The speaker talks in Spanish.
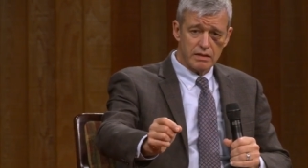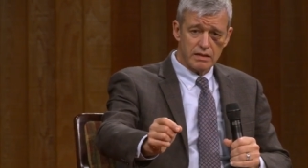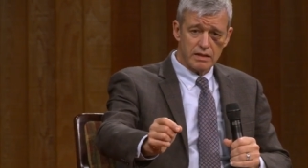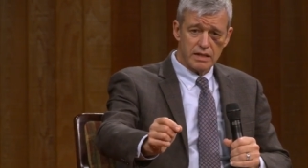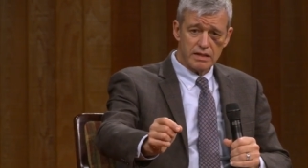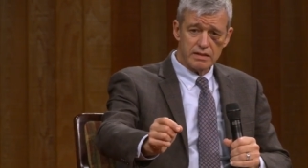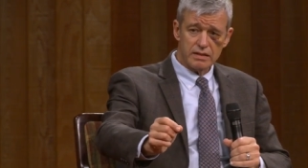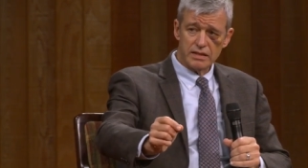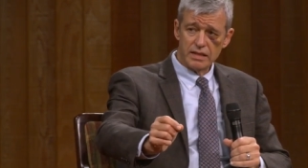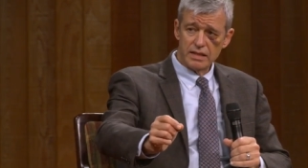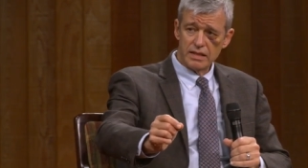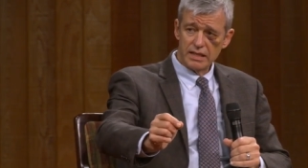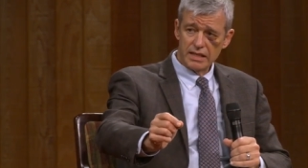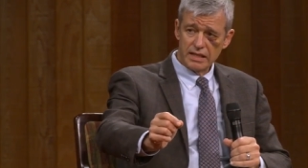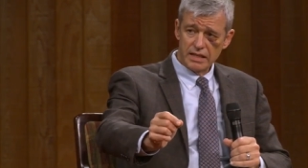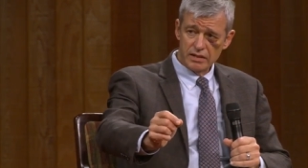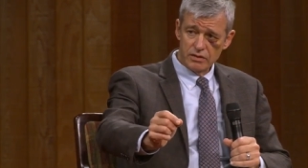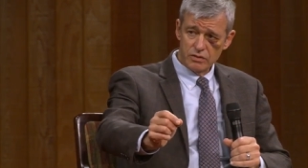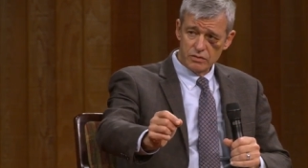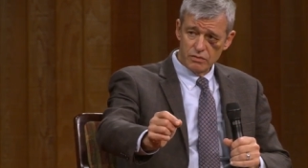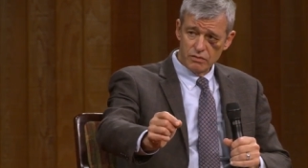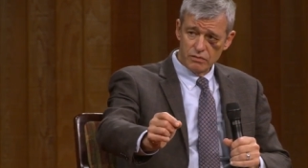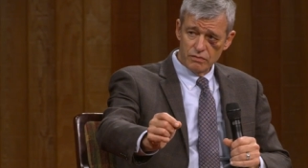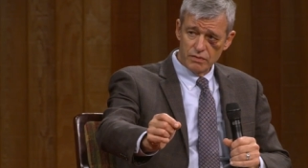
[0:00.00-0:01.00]
que tiene que
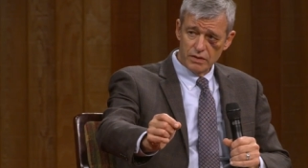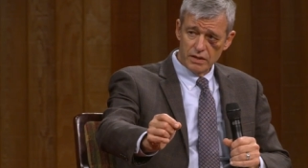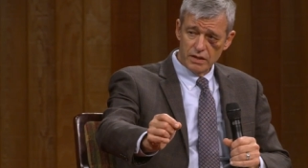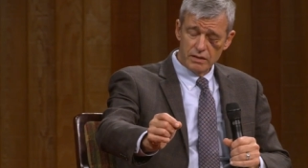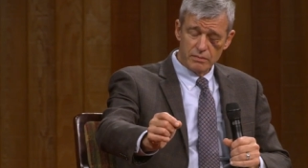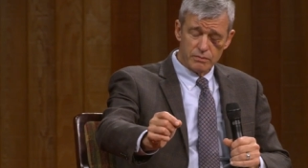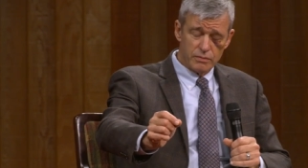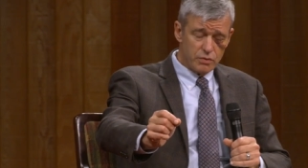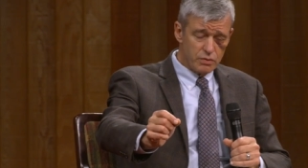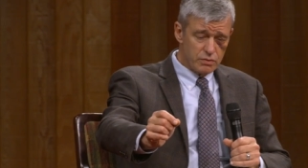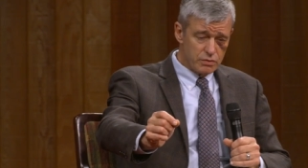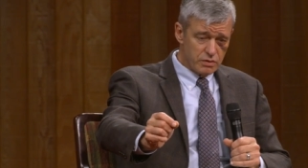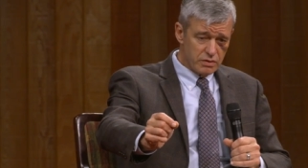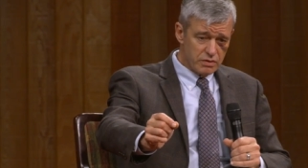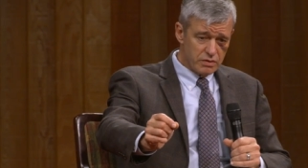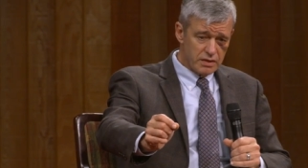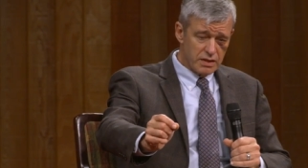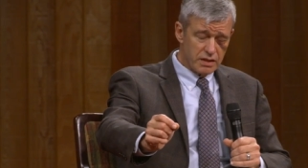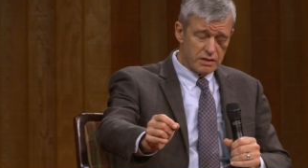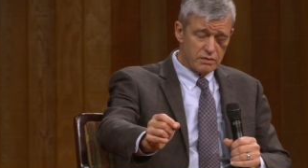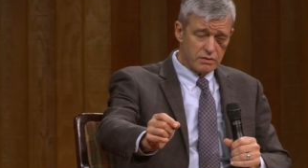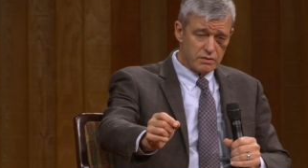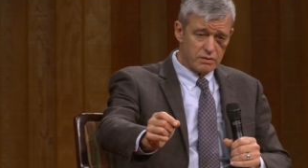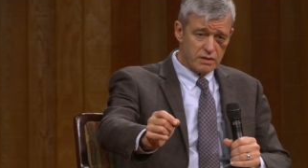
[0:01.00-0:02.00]
sufrir muchos
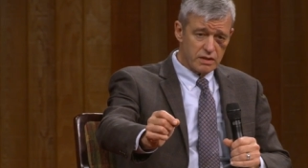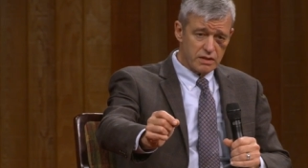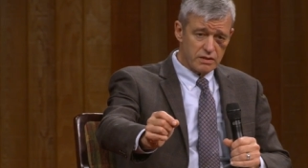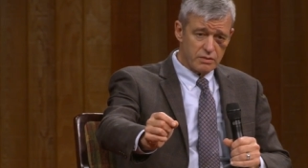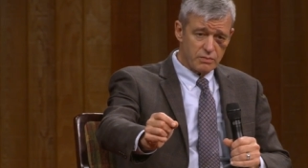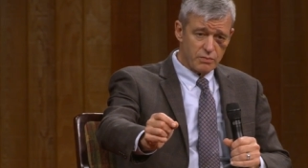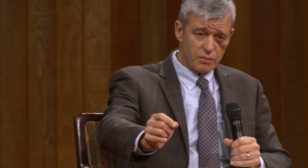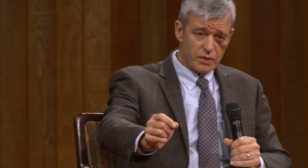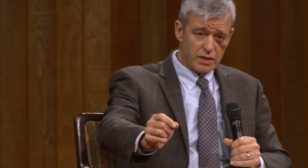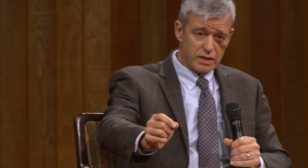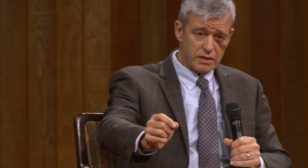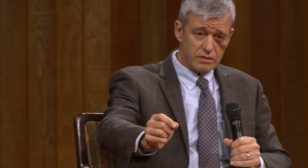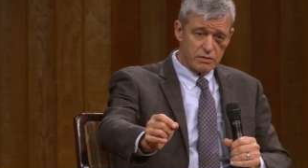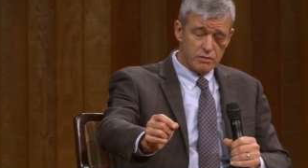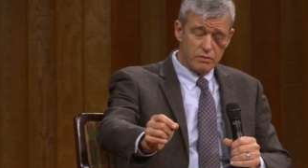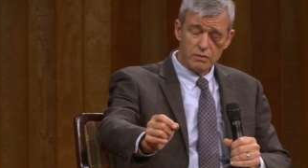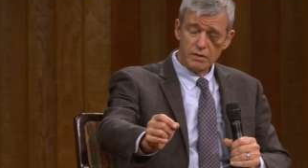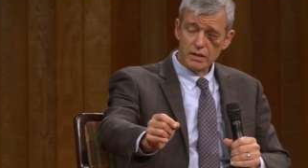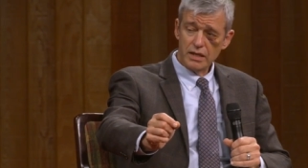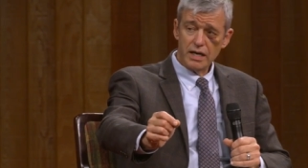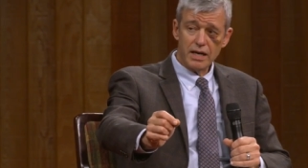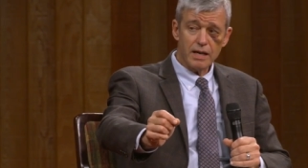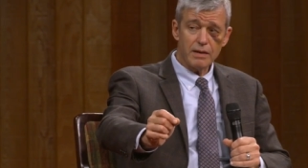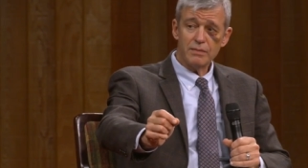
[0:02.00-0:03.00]
años después.
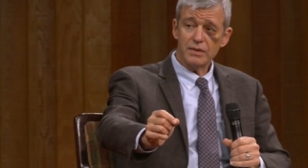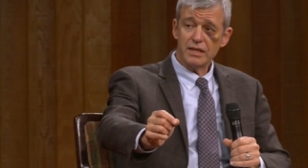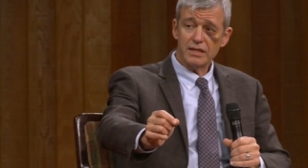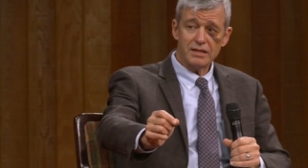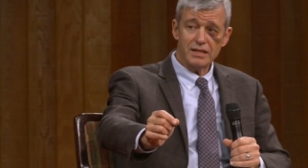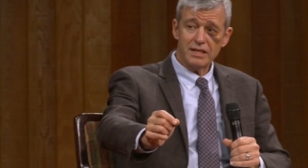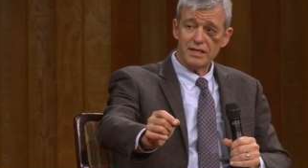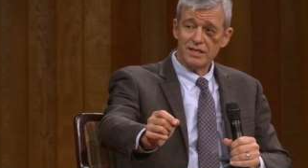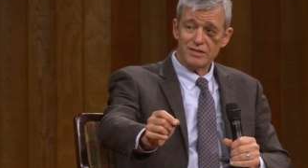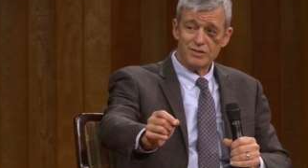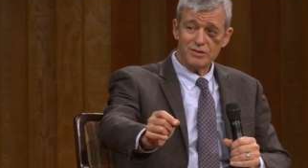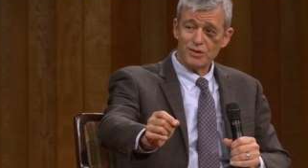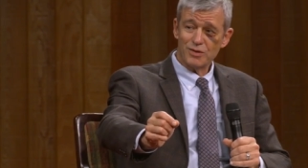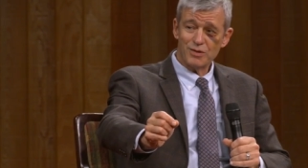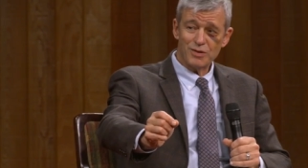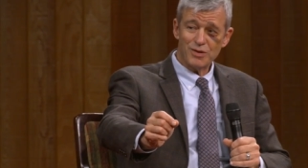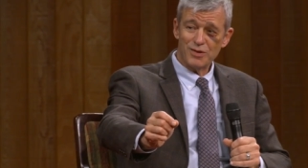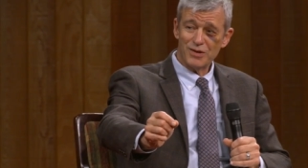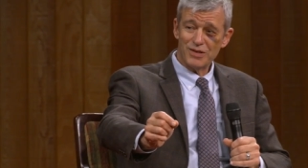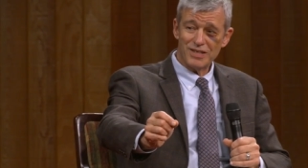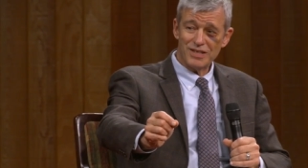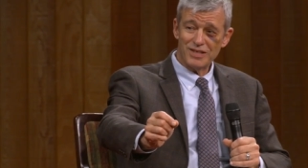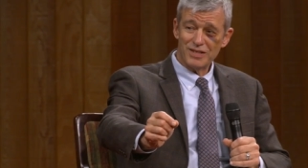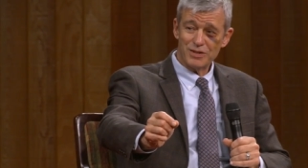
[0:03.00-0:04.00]
Nunca hablan de esto,
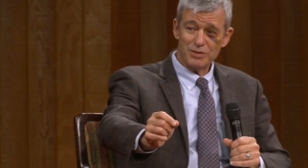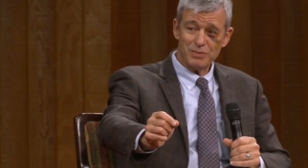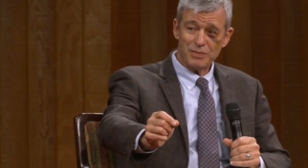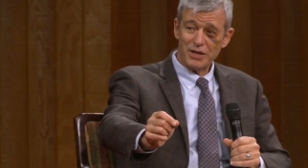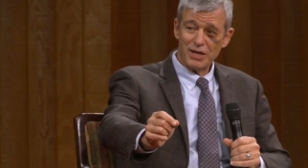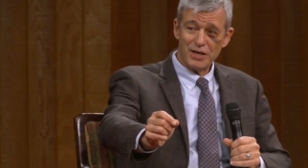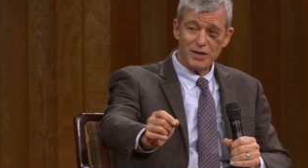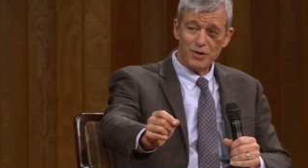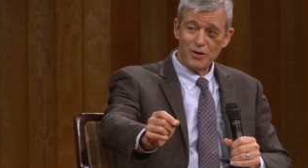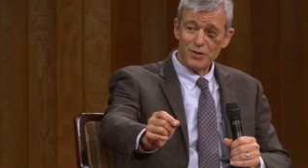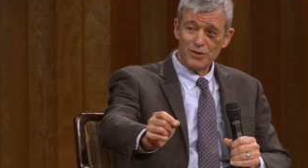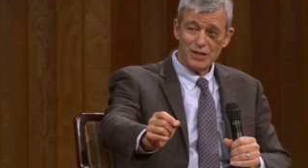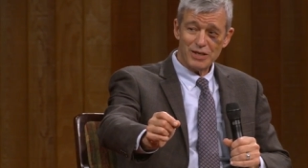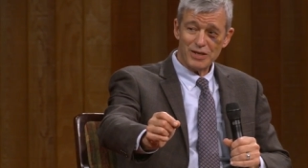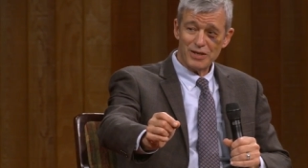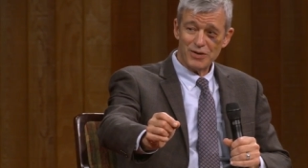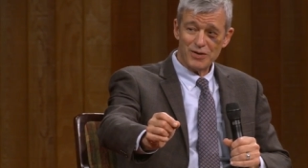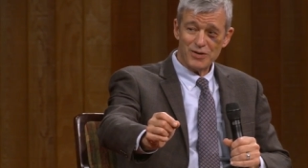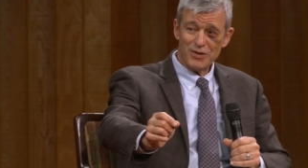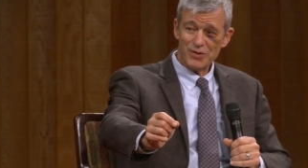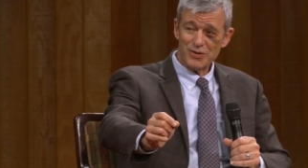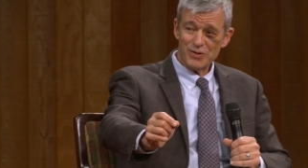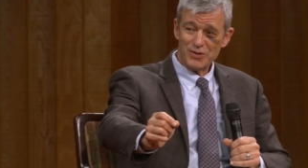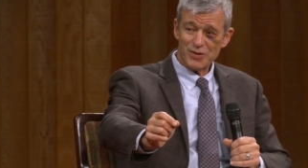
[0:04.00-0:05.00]
¿no? En los
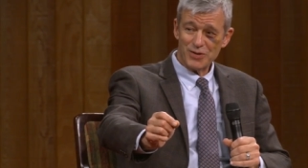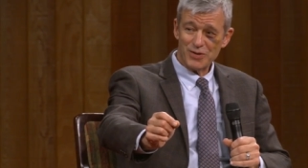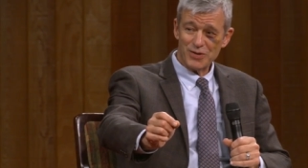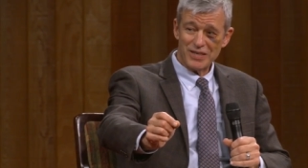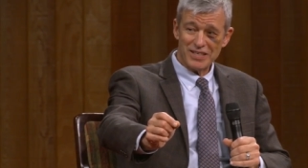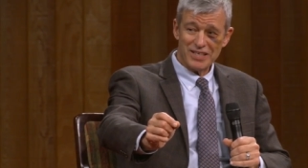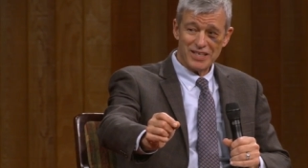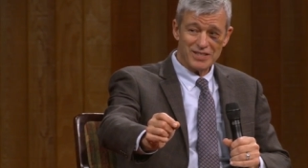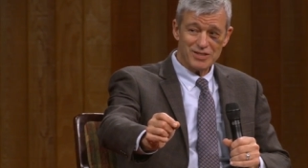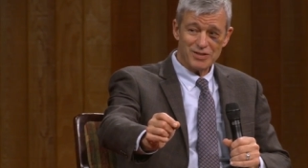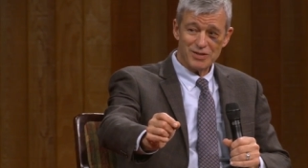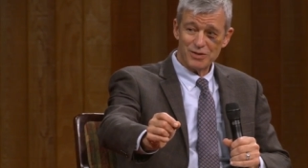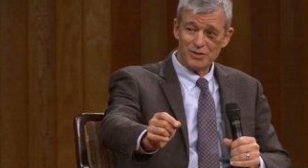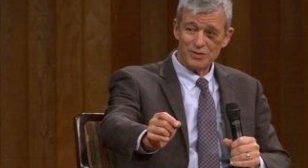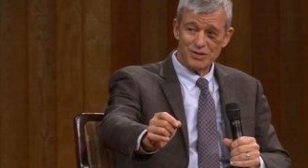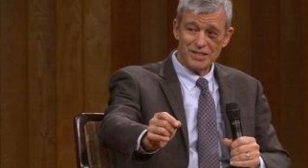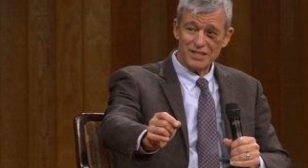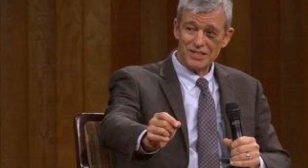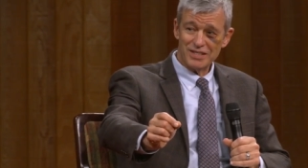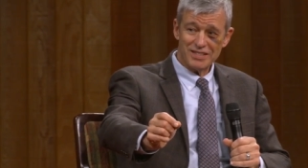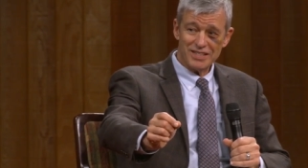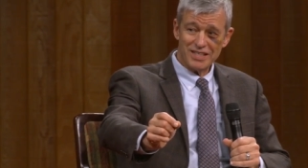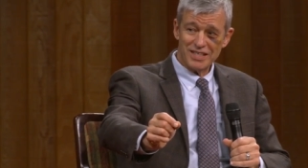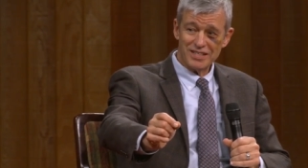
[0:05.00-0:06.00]
periódicos o en las
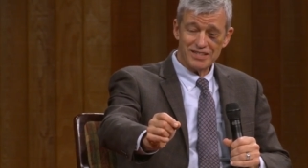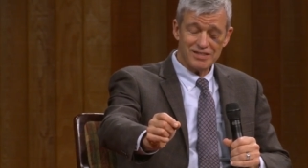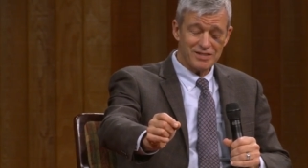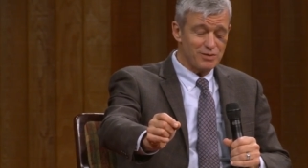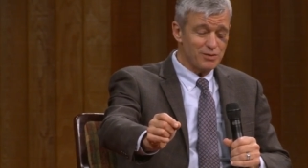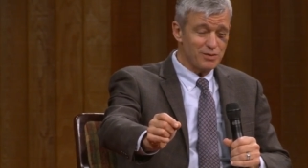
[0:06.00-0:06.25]
noticias,